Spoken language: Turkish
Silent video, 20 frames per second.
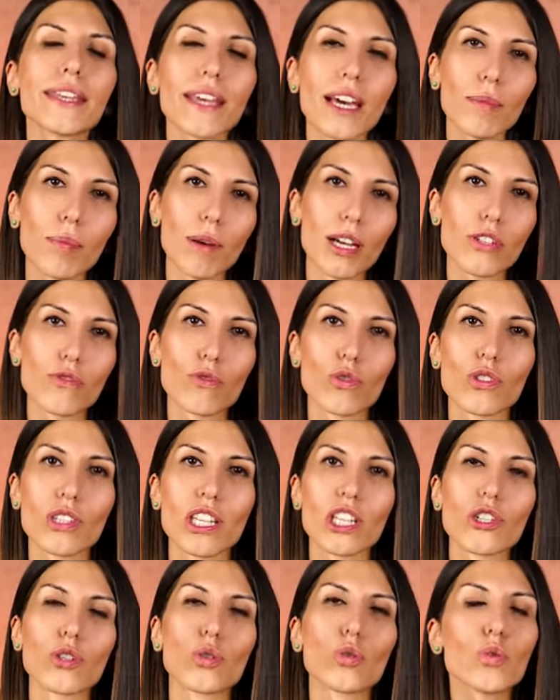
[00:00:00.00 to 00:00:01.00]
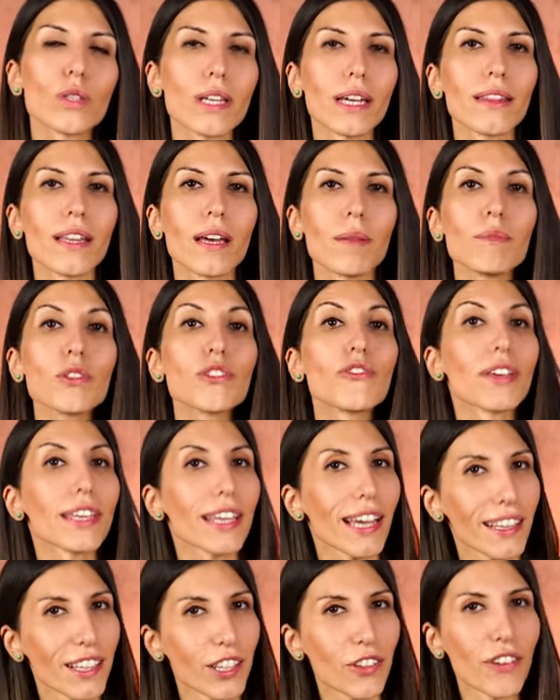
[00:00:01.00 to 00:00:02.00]
nikah başvurusu için düzenlenmiş
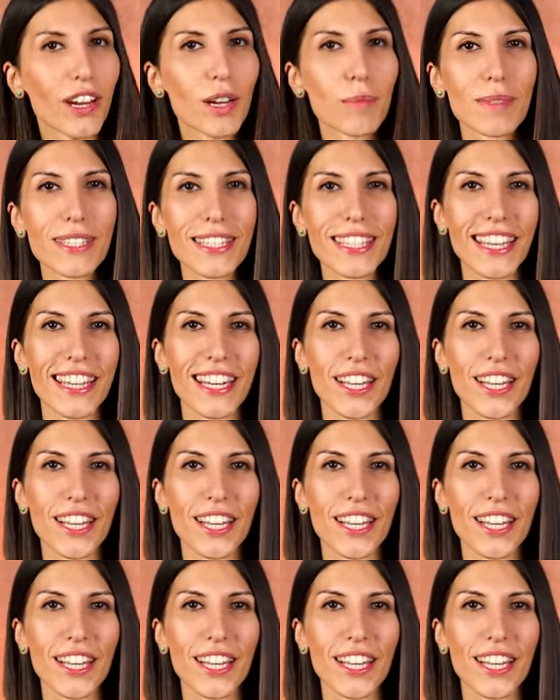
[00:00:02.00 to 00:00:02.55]
vekalet vermesi